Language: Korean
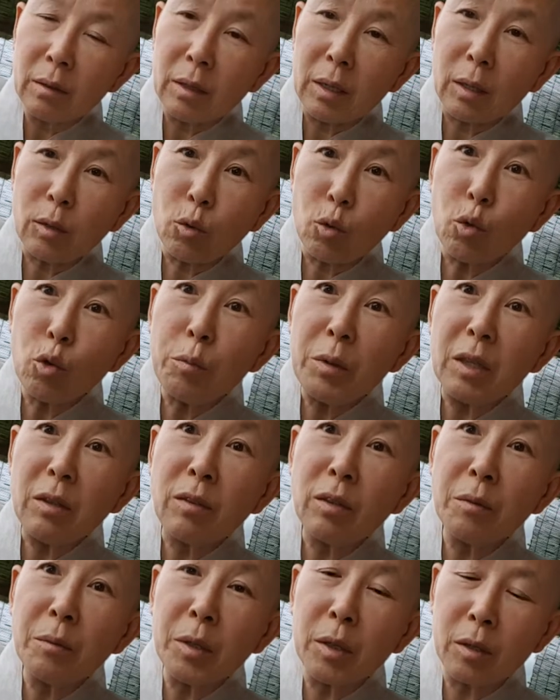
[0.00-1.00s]
그냥 조금
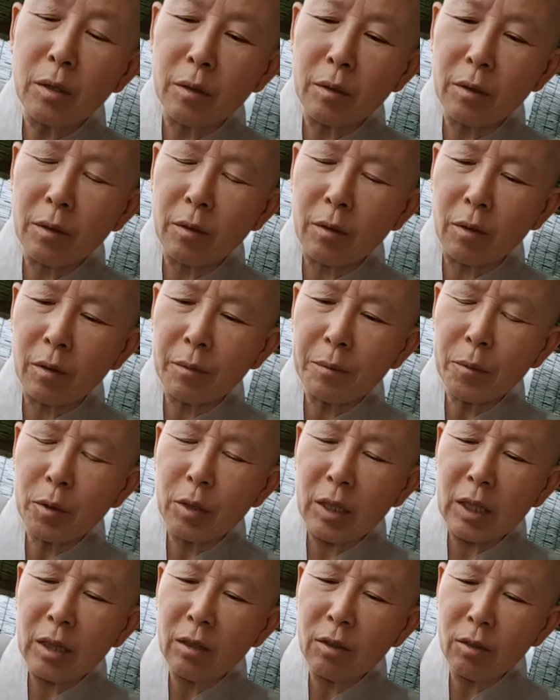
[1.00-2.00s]
있으면은
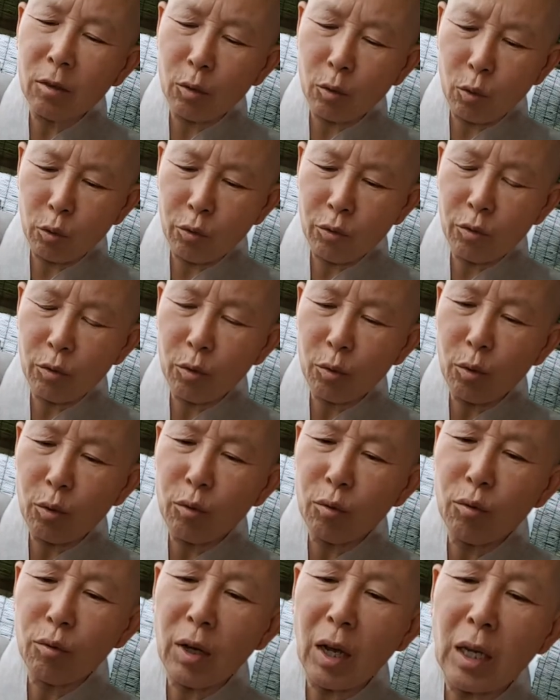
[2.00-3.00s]
뭐 있는 것도 쓰고 또
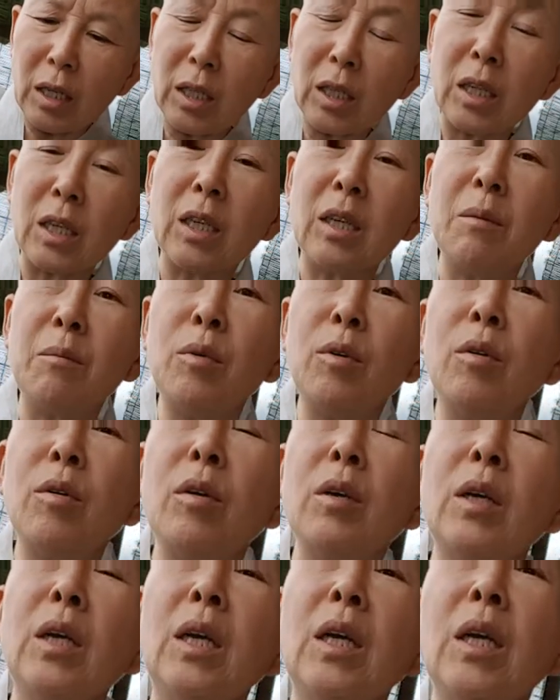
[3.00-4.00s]
쓰고 하지 뭐
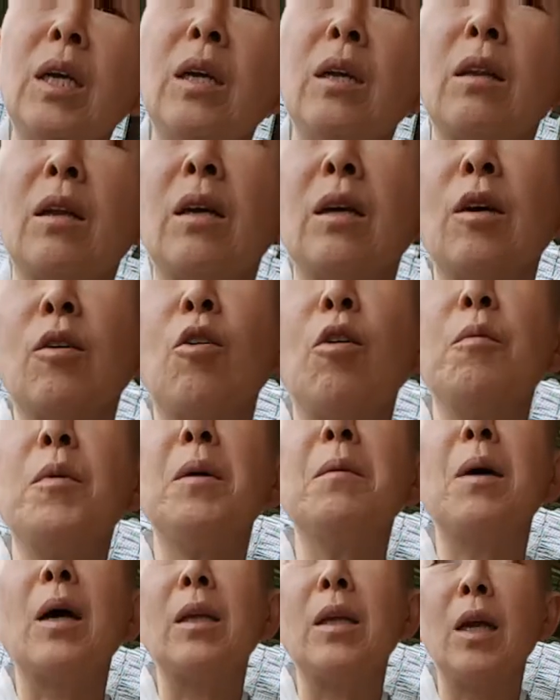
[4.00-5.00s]
내가
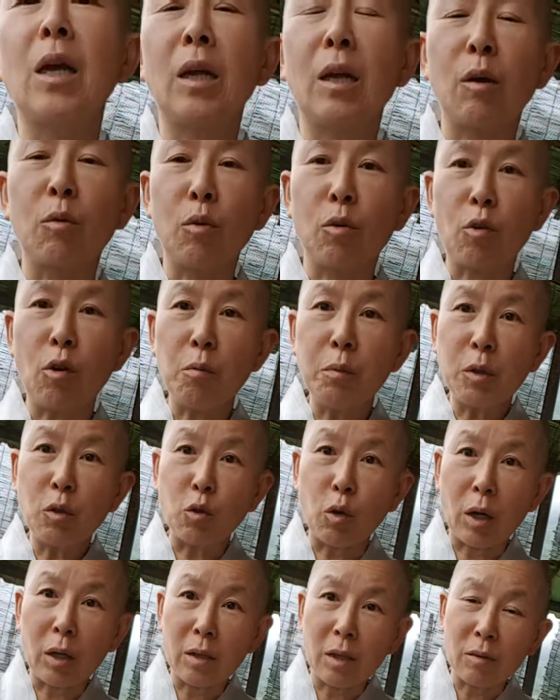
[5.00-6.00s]
커피 많이 하라고 커피
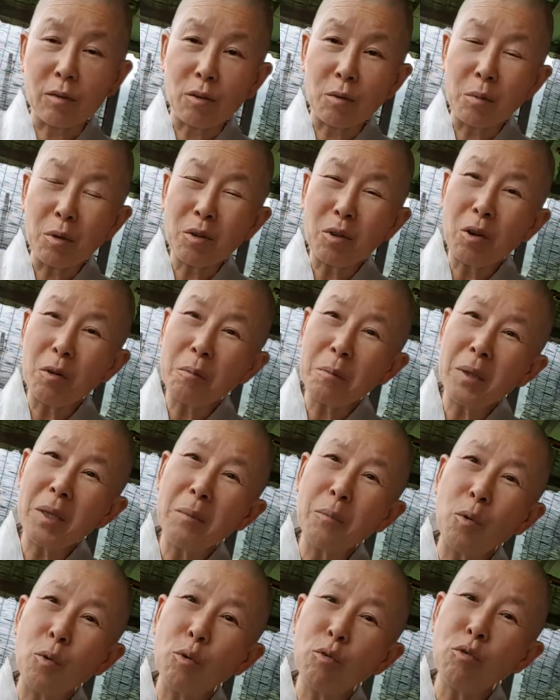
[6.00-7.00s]
좋아한대서 뭐 커피
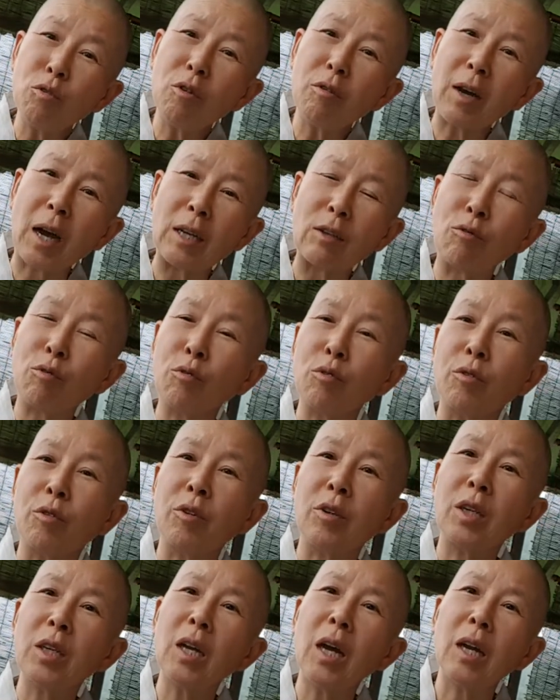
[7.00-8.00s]
모든 거 갖추고
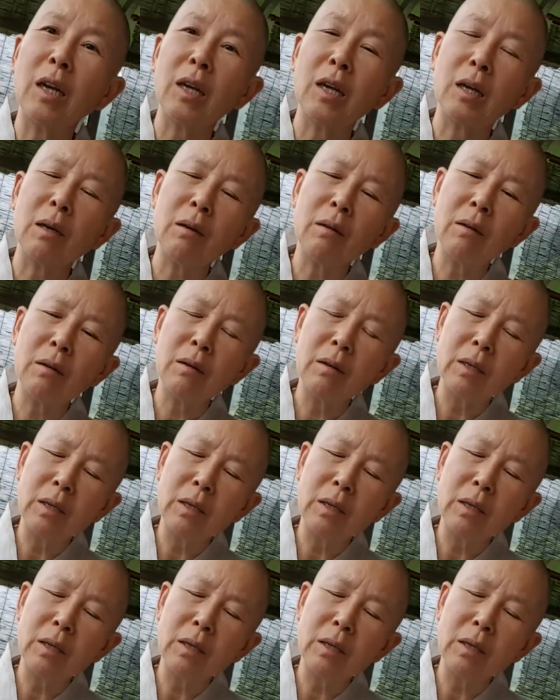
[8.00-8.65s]
그러진 않아요.